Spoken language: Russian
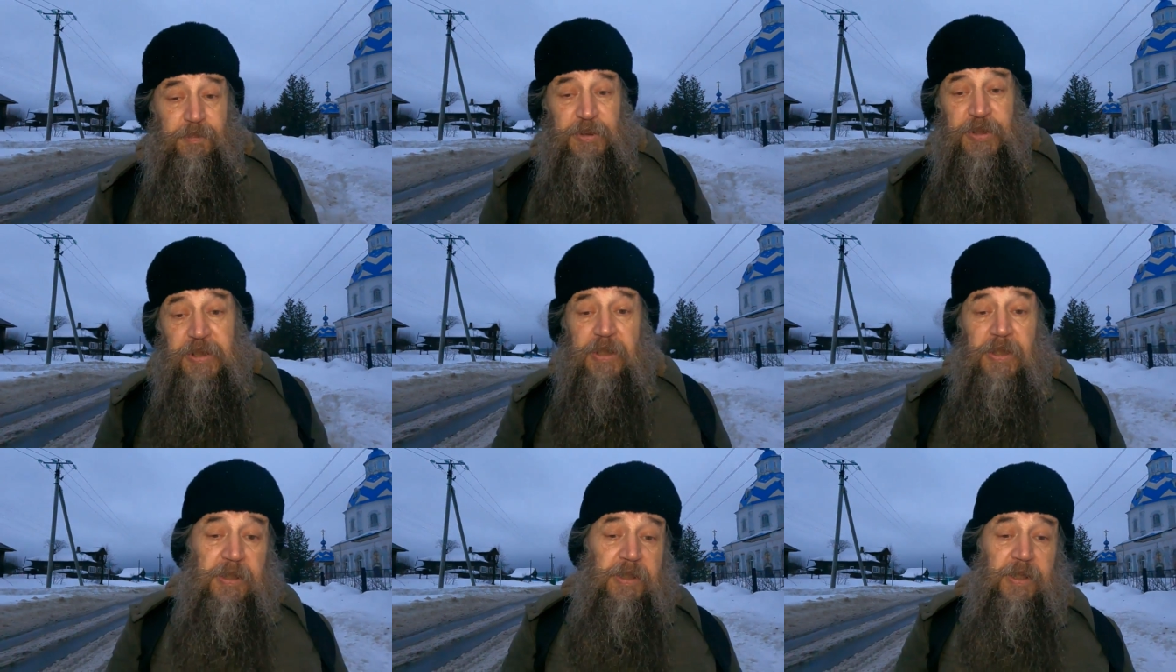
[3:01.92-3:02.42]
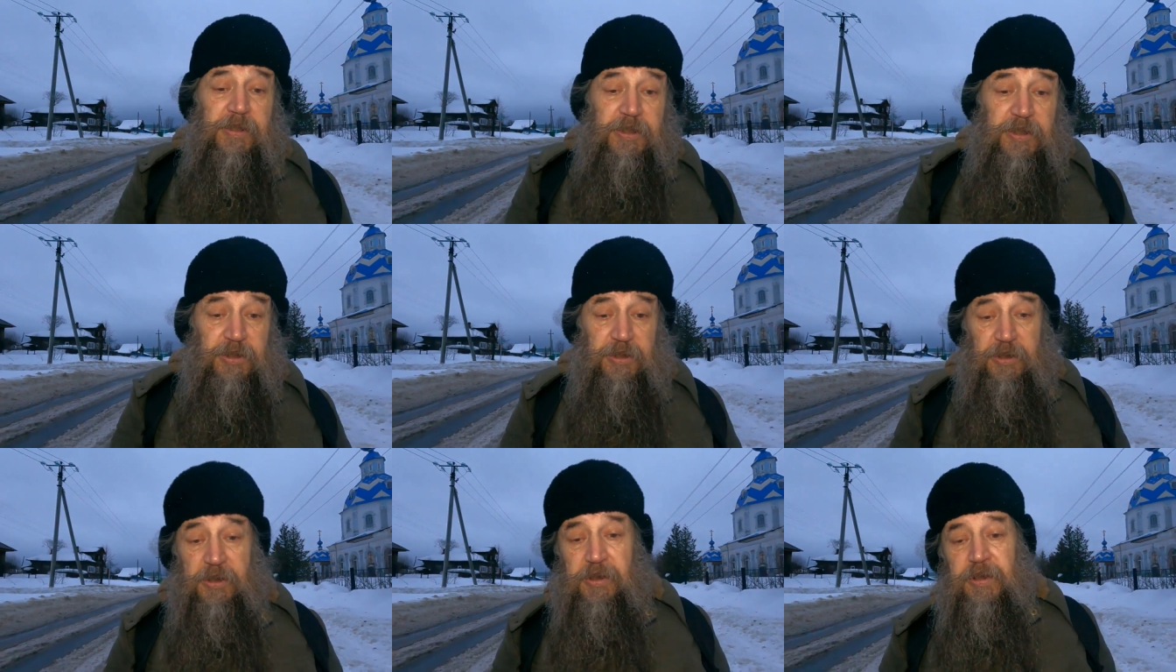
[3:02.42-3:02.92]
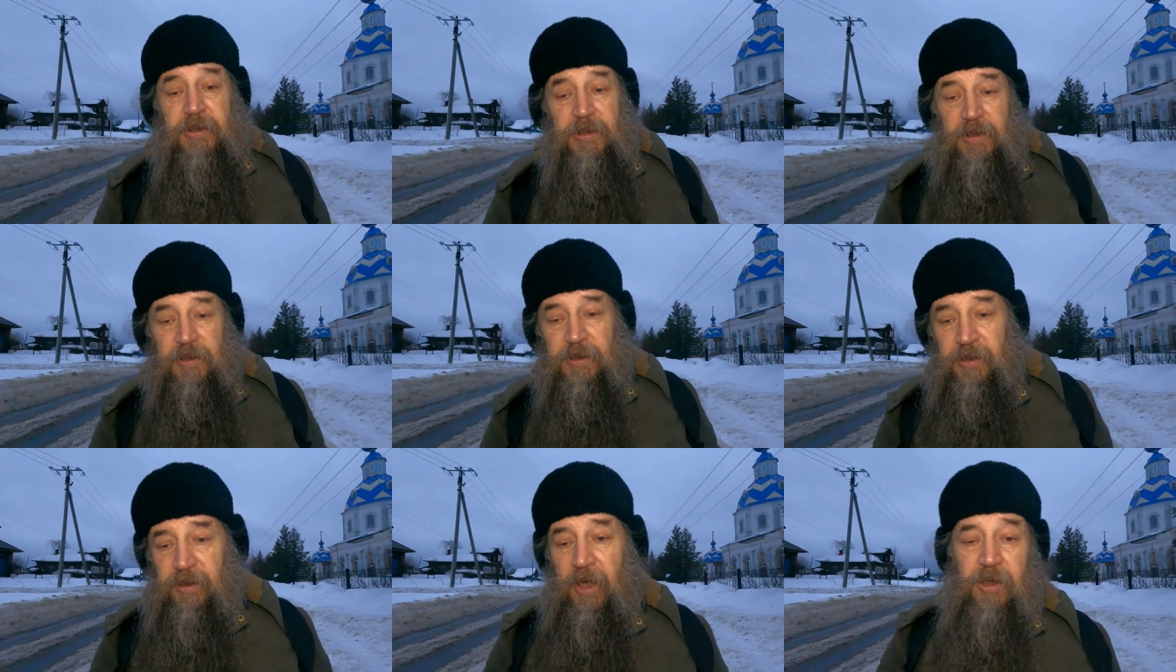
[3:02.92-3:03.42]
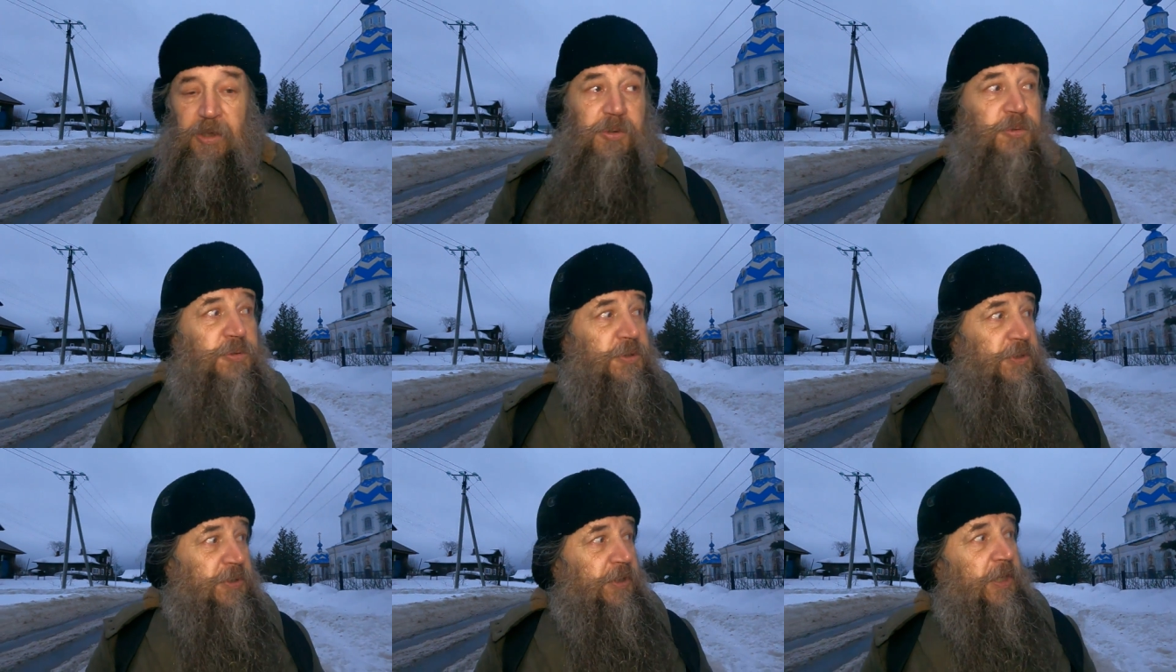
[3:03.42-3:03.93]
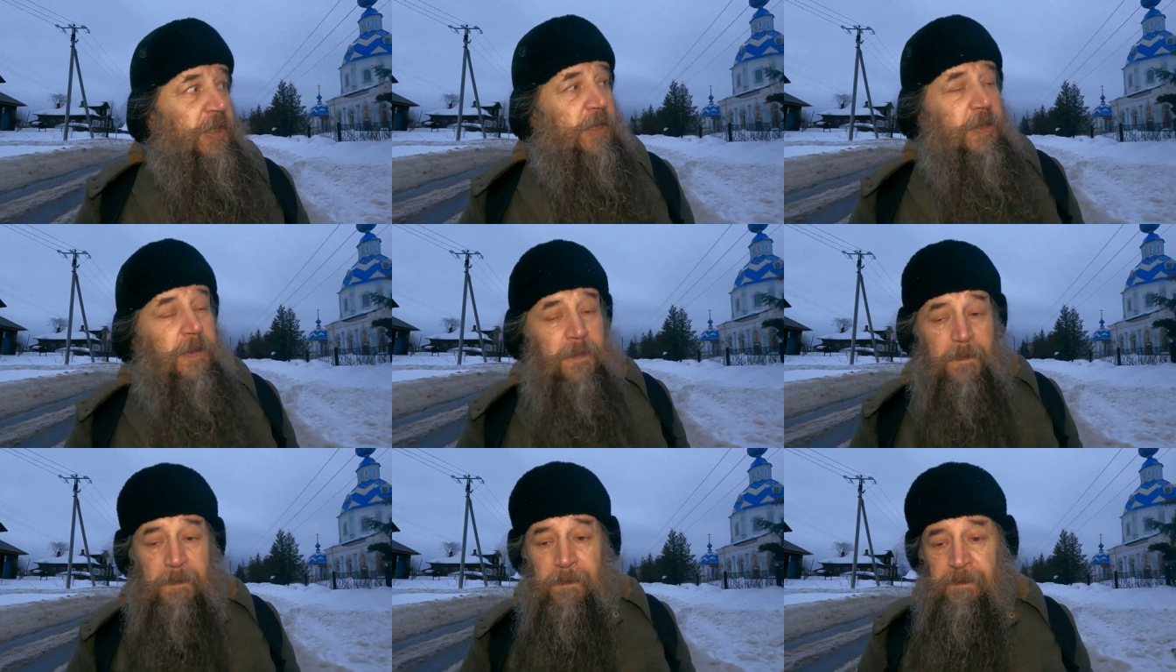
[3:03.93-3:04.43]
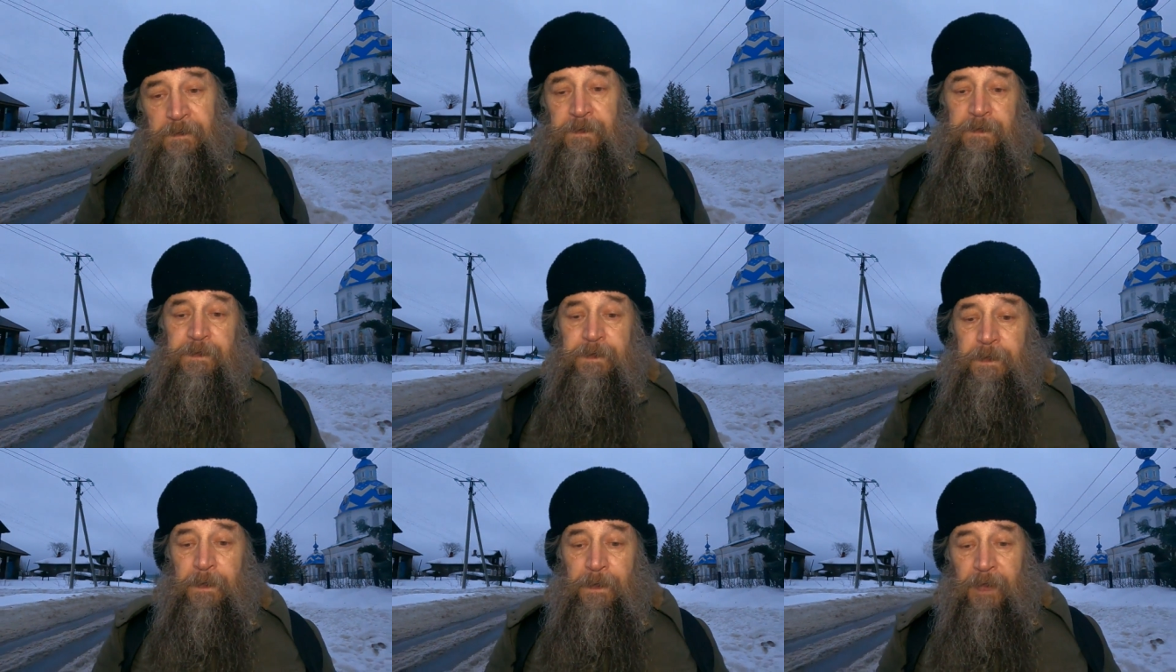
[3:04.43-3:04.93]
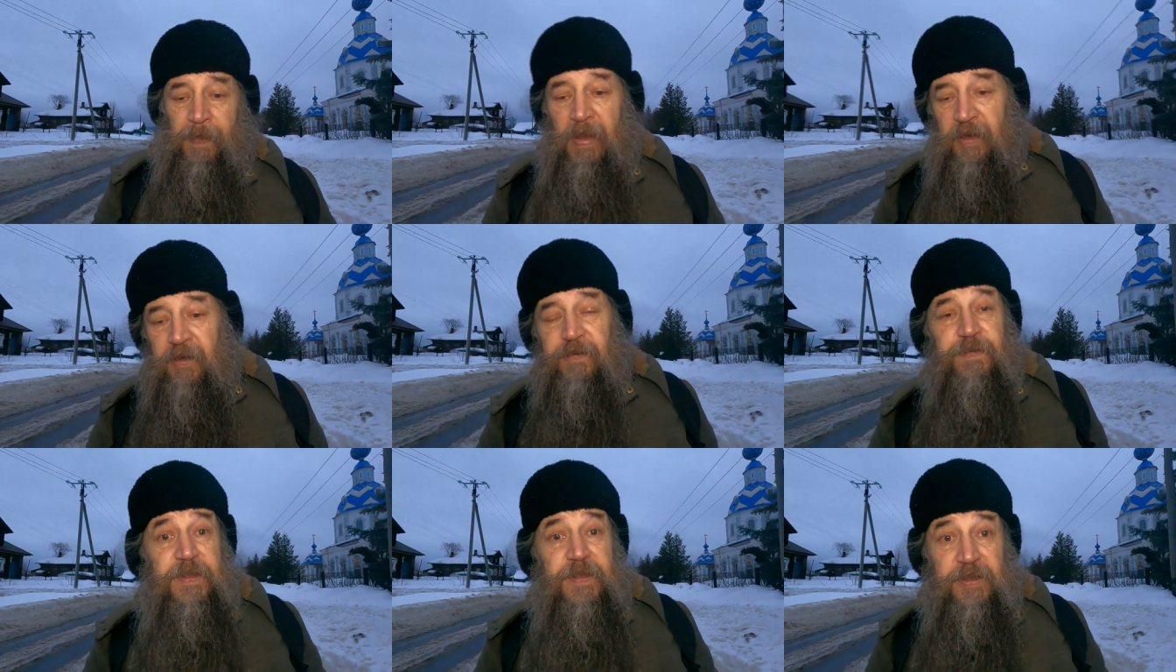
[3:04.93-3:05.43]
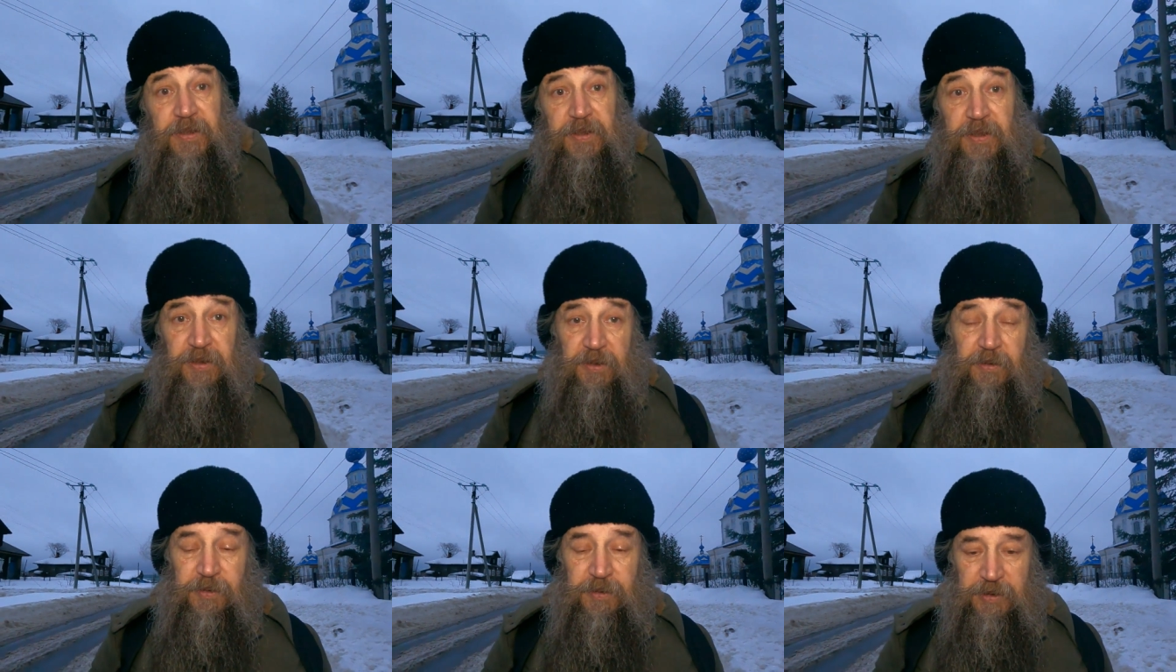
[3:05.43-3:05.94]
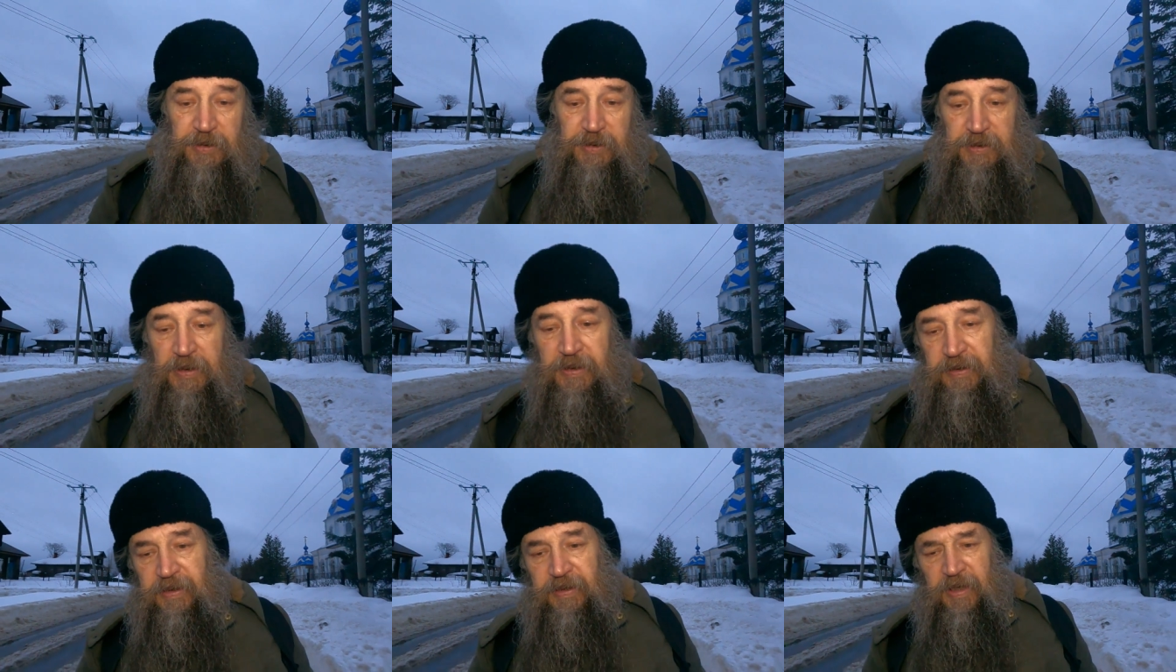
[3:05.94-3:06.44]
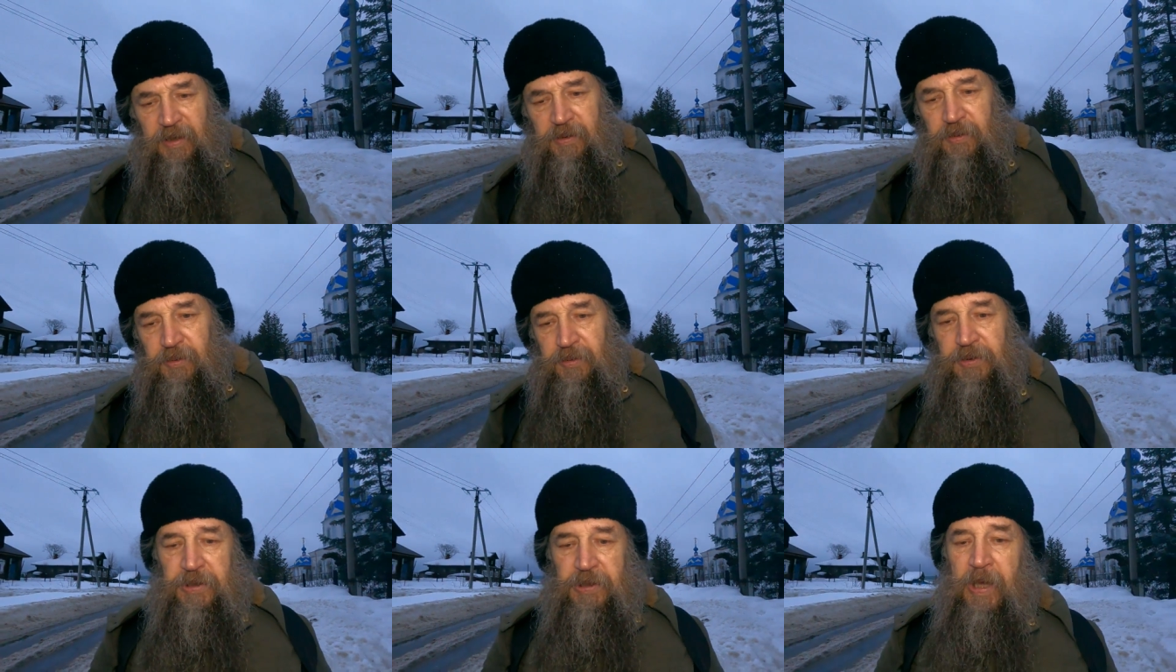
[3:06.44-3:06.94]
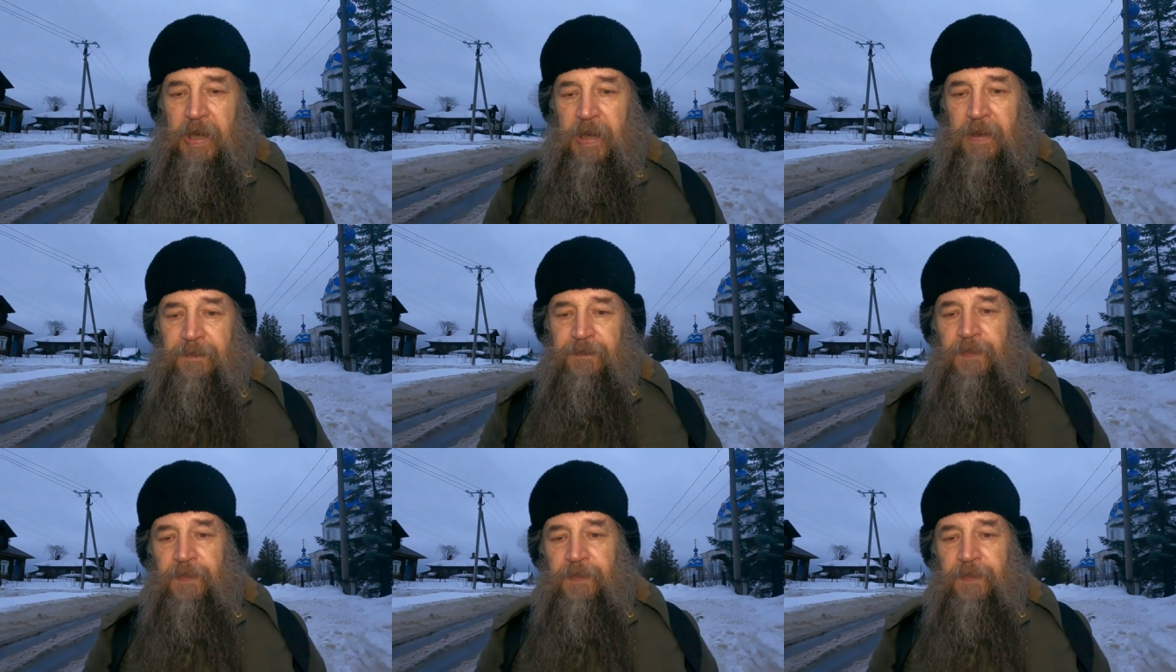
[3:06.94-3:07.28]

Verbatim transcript: психологически сильно нагружены и физически очень сильно нагружены.